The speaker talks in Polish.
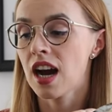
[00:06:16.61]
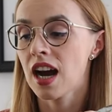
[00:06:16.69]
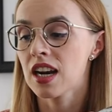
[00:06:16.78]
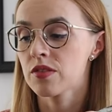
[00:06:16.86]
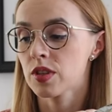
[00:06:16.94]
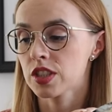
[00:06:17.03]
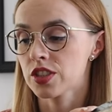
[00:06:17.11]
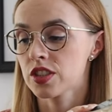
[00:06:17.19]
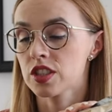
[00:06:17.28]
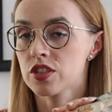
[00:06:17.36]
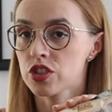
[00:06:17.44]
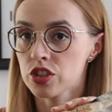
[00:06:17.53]
ale
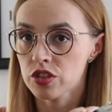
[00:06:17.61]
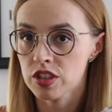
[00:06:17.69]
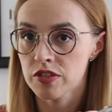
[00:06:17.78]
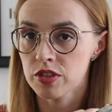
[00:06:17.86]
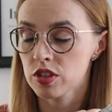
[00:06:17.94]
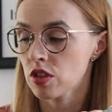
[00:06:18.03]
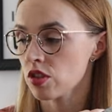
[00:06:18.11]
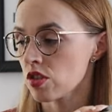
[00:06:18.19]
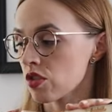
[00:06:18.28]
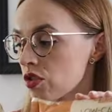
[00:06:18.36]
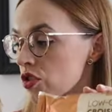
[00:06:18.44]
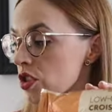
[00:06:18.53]
właśnie czy to na
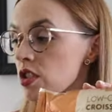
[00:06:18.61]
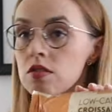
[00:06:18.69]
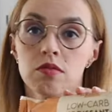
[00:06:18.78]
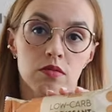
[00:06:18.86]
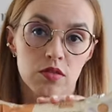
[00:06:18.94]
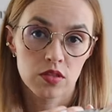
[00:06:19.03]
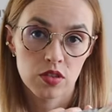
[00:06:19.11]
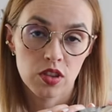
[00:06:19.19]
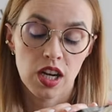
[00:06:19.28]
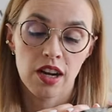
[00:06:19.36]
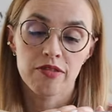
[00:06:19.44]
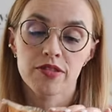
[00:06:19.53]
wynos, czy do
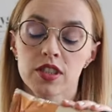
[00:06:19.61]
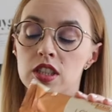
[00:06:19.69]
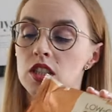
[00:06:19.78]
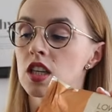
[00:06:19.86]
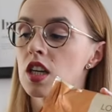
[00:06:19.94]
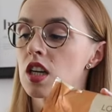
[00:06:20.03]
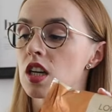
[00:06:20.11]
kawki,